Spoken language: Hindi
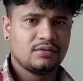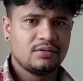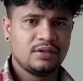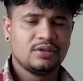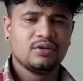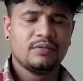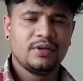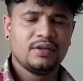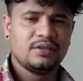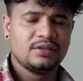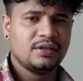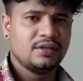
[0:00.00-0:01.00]
ये तो अभी
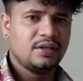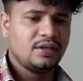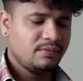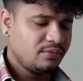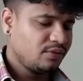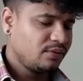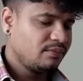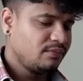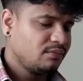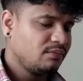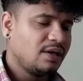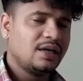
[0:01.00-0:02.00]
रिसेंट की ही पूरी
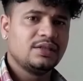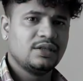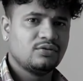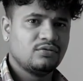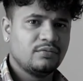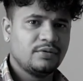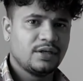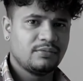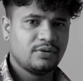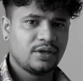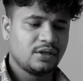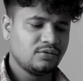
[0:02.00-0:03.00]
बात है तो वो भी आपको
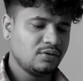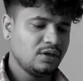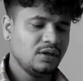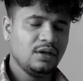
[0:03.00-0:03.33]
याद होगा